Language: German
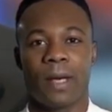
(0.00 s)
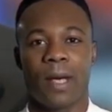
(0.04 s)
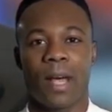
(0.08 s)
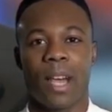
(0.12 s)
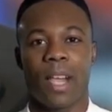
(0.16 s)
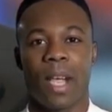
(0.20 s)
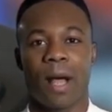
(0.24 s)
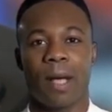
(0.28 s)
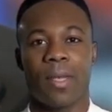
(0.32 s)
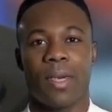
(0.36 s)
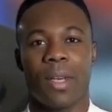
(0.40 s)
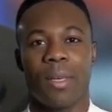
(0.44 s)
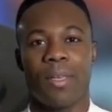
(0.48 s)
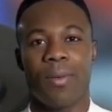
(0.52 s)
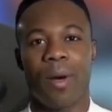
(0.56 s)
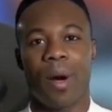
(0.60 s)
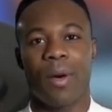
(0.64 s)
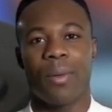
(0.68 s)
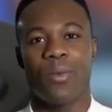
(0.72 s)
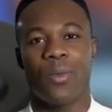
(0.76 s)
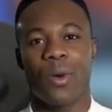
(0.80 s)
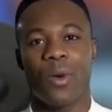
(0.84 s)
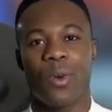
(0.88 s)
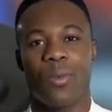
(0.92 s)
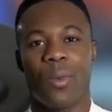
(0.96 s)

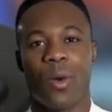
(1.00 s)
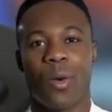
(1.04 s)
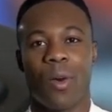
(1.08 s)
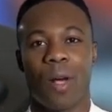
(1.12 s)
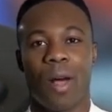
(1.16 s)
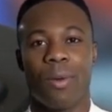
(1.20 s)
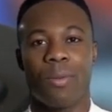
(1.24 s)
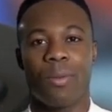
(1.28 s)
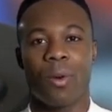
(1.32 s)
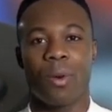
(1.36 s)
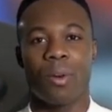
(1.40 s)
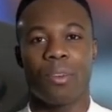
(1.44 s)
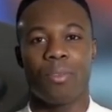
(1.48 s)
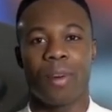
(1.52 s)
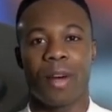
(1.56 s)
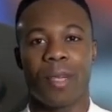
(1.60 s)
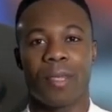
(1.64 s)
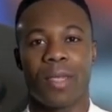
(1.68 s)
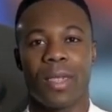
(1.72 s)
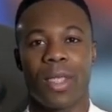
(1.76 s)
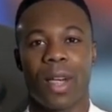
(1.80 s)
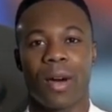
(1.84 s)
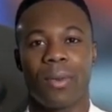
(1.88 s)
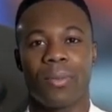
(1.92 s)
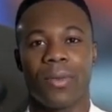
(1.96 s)
GigaTV von Vodafone
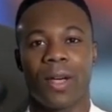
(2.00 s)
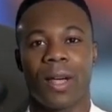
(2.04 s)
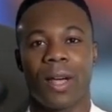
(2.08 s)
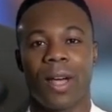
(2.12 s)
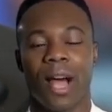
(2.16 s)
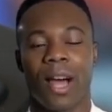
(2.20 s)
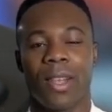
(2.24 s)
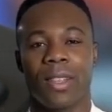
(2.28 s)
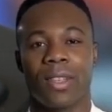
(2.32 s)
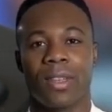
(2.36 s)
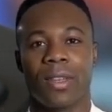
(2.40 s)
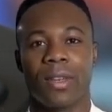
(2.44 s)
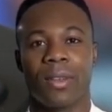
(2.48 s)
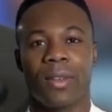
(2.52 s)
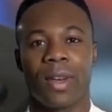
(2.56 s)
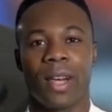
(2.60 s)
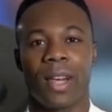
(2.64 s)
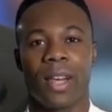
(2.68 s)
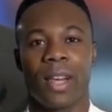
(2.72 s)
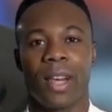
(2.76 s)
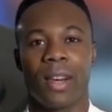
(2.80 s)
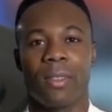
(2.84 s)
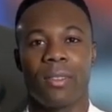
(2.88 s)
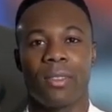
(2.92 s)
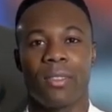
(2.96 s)
bietet auf den ersten
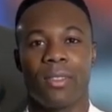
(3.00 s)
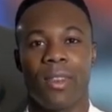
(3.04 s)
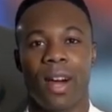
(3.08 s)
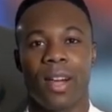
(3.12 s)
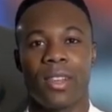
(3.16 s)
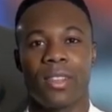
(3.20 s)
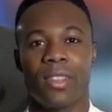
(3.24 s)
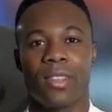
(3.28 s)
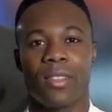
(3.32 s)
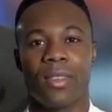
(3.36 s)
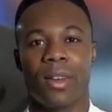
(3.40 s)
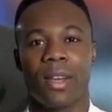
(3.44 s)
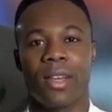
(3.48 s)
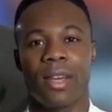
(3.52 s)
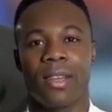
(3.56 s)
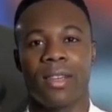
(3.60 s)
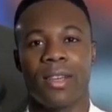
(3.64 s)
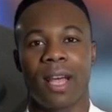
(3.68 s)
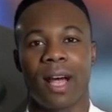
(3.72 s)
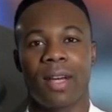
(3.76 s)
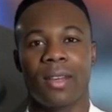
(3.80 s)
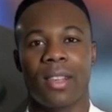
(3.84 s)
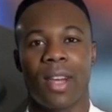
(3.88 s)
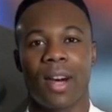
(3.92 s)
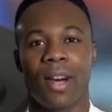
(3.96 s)
Blick ebenfalls viele
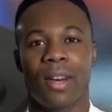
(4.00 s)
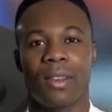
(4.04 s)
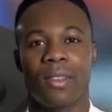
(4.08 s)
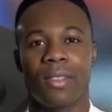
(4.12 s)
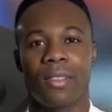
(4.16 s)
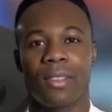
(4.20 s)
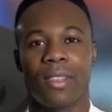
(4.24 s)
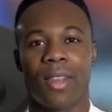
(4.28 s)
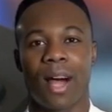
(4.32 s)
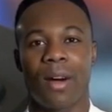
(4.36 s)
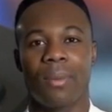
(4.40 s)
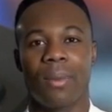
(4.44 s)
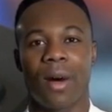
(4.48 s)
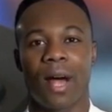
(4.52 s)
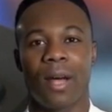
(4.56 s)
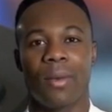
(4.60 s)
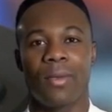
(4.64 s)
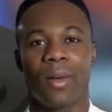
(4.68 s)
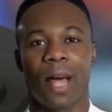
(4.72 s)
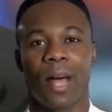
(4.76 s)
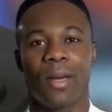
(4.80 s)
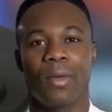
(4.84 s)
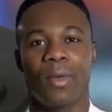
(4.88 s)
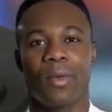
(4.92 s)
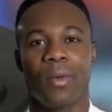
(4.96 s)
Sender,
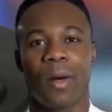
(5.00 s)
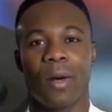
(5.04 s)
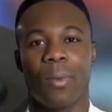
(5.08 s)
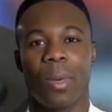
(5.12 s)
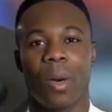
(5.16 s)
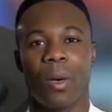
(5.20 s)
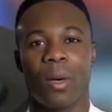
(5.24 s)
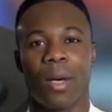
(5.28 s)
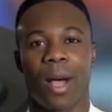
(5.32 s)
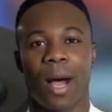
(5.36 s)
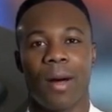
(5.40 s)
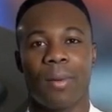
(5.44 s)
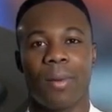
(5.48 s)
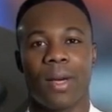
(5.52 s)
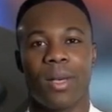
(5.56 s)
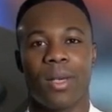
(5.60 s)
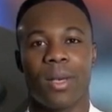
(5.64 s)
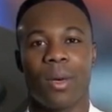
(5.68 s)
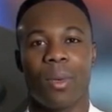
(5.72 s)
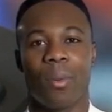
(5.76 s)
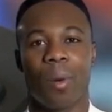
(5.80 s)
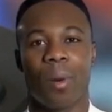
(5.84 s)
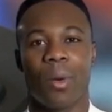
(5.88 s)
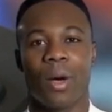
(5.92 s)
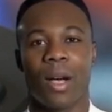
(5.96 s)
dabei werden die Programme
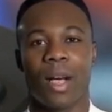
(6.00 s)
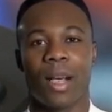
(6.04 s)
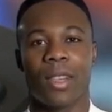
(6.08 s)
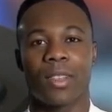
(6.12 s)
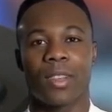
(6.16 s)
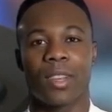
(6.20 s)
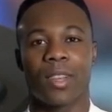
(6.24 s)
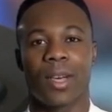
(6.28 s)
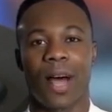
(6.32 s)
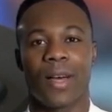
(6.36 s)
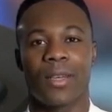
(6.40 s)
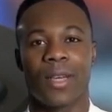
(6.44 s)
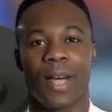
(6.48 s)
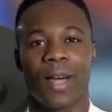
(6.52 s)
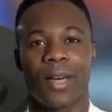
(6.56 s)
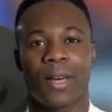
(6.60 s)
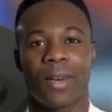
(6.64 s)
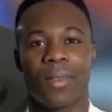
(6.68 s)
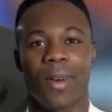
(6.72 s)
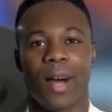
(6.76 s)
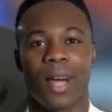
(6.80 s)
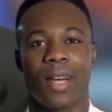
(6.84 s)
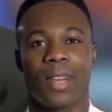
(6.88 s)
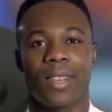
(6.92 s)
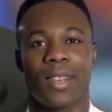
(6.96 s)
sowohl in
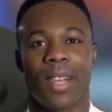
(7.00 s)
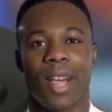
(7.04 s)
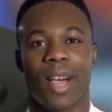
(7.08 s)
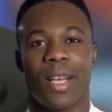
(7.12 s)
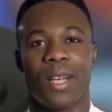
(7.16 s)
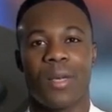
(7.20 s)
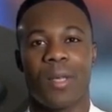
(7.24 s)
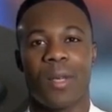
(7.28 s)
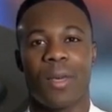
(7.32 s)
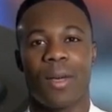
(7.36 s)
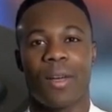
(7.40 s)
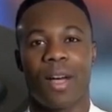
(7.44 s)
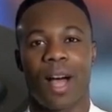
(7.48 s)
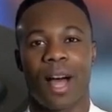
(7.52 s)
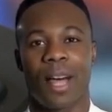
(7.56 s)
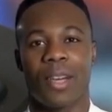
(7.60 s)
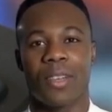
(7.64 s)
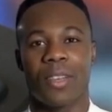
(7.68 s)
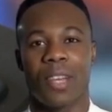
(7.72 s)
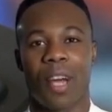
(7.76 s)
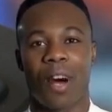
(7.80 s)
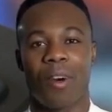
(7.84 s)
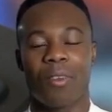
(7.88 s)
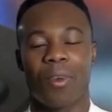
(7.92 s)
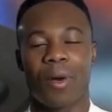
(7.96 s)
Standardqualität
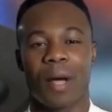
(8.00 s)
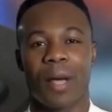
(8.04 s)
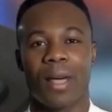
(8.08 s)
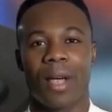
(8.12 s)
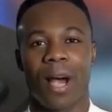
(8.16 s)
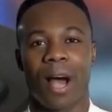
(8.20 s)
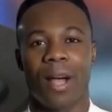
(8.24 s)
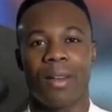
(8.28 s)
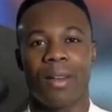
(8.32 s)
als auch in